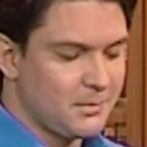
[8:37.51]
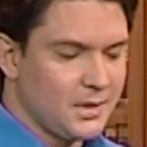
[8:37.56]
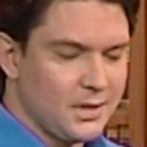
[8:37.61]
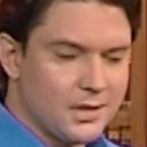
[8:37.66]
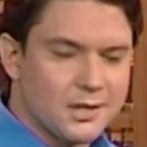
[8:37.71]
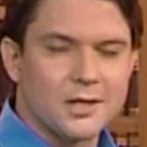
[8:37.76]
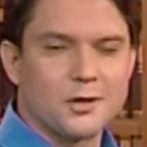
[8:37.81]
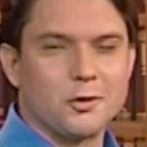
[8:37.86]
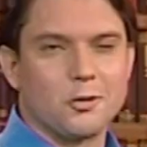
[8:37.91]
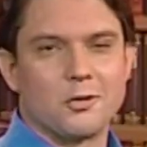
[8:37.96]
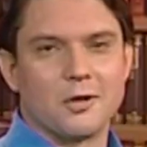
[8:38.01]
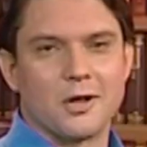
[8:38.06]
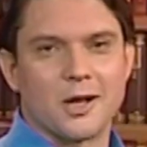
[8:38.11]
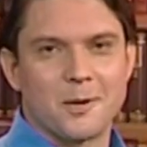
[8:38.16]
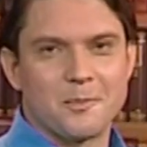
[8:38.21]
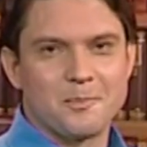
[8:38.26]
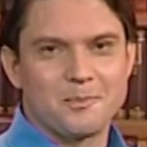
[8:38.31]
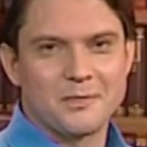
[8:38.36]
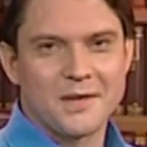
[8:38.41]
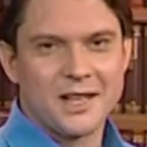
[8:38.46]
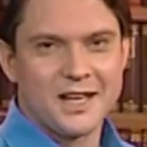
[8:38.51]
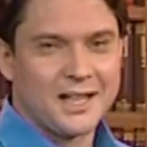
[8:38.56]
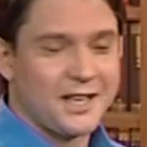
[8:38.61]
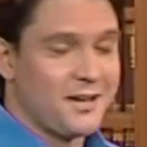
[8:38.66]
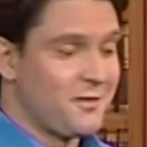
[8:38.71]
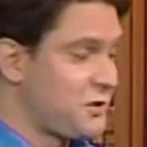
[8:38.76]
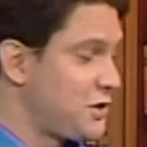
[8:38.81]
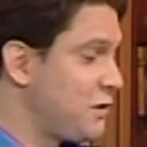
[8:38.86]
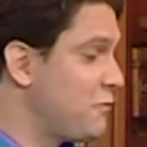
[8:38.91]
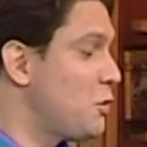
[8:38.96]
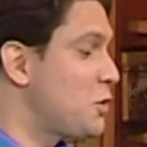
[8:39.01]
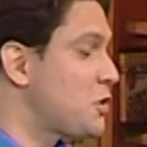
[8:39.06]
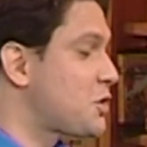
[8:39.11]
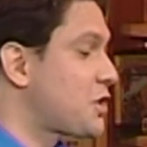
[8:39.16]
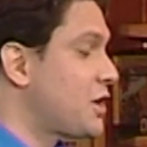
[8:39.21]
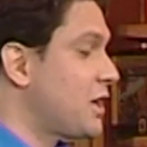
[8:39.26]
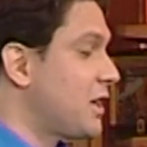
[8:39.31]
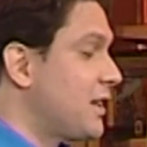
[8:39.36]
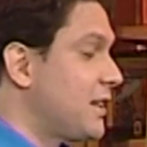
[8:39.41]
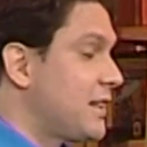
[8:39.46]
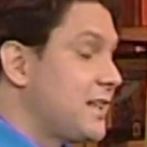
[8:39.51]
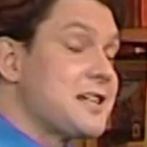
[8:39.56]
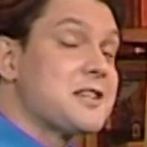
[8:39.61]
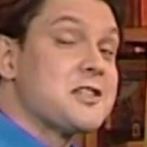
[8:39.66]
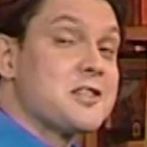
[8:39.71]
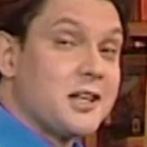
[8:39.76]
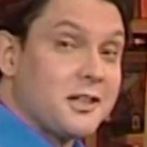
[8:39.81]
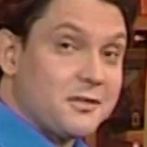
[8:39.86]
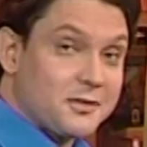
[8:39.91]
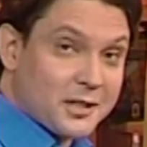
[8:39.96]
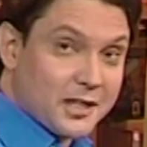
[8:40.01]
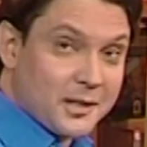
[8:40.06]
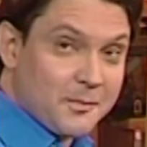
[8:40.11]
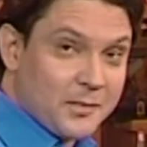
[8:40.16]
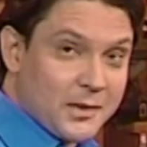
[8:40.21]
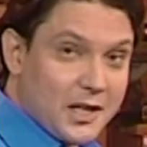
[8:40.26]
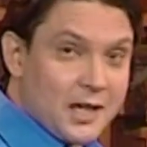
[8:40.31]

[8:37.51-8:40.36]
Ненадолго. Всего лишь до завтра,